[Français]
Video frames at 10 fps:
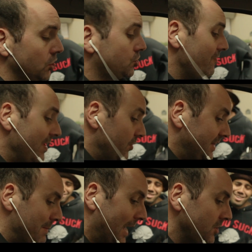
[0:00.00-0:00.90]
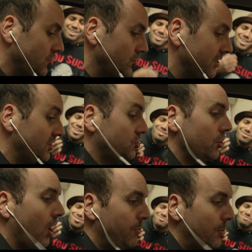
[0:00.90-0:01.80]
Je vais voter Marine, je te dis, je
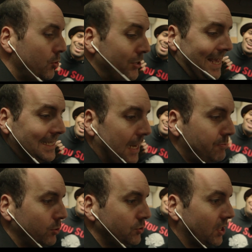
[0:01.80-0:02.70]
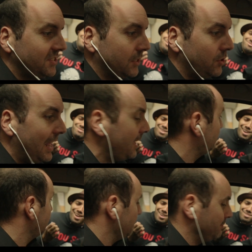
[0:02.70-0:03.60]
n'en peux plus, il y a qu'elle pour nous sortir de là.
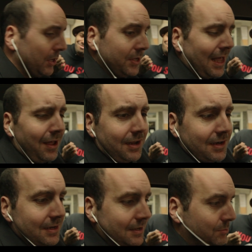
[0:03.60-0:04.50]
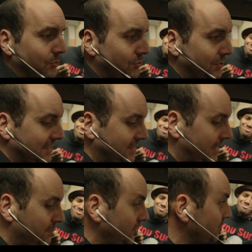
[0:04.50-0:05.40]
Mais regarde, oh là, là mon Dieu, qu'est-ce
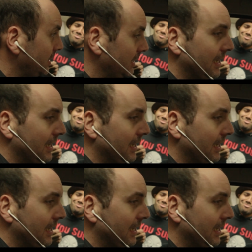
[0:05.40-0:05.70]
qu'il est moche.